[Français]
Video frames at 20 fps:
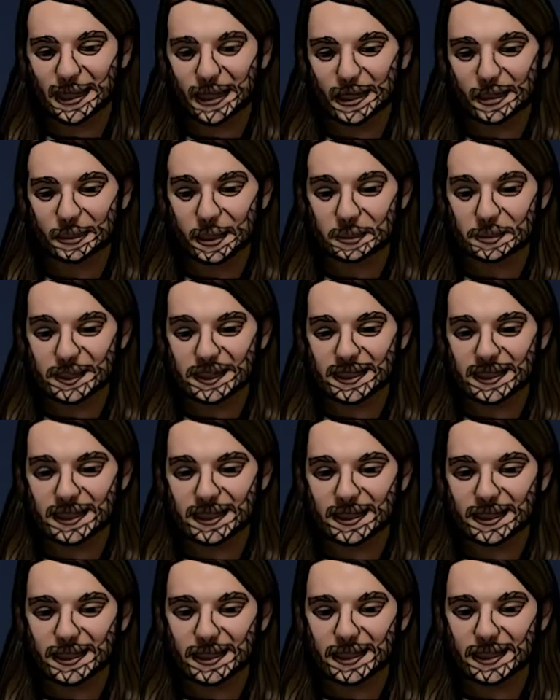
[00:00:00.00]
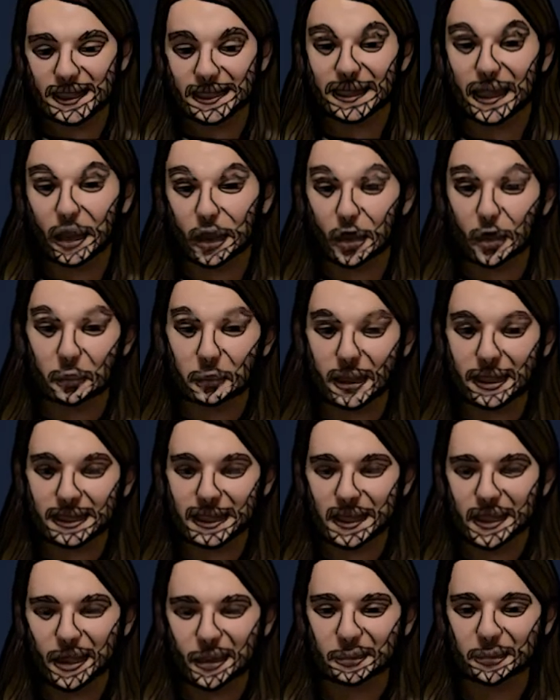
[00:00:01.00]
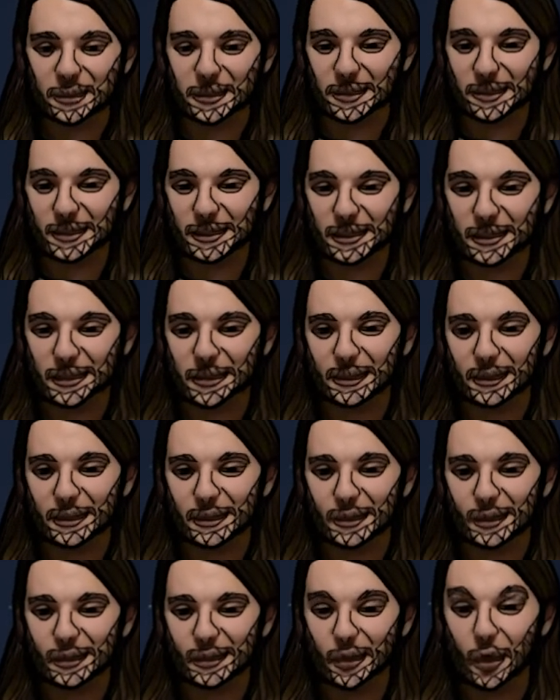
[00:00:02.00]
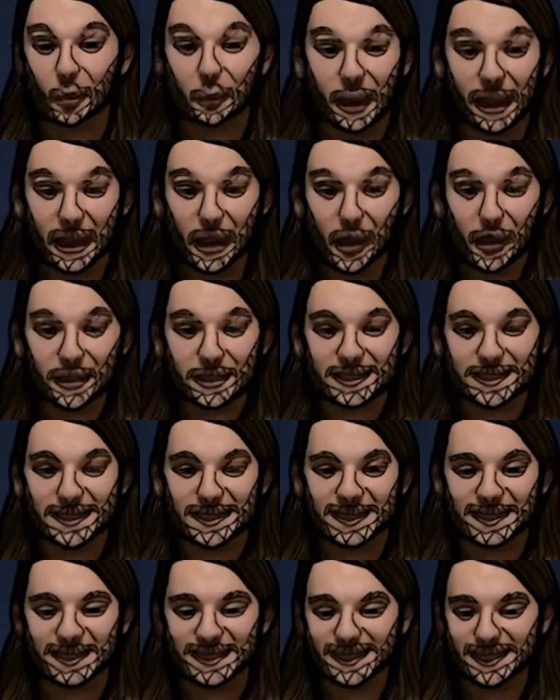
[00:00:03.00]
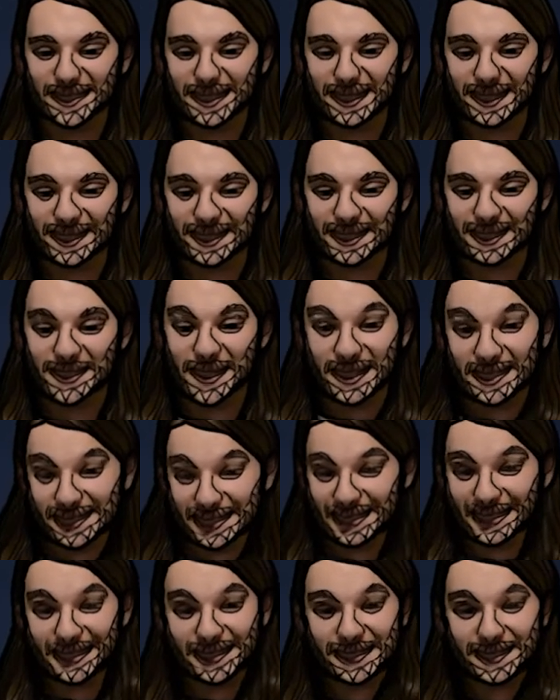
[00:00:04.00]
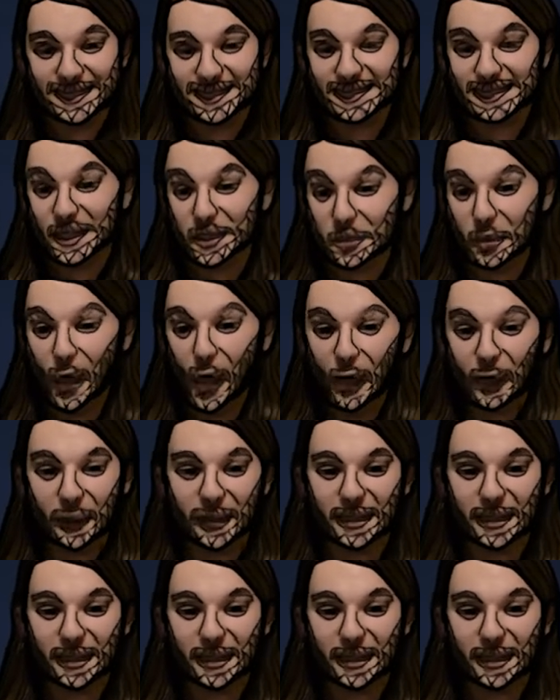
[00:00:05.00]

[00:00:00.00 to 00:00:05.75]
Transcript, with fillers: Même si euh, intérieurement, t'es comme... Oh my god, c'est. C'est joueur.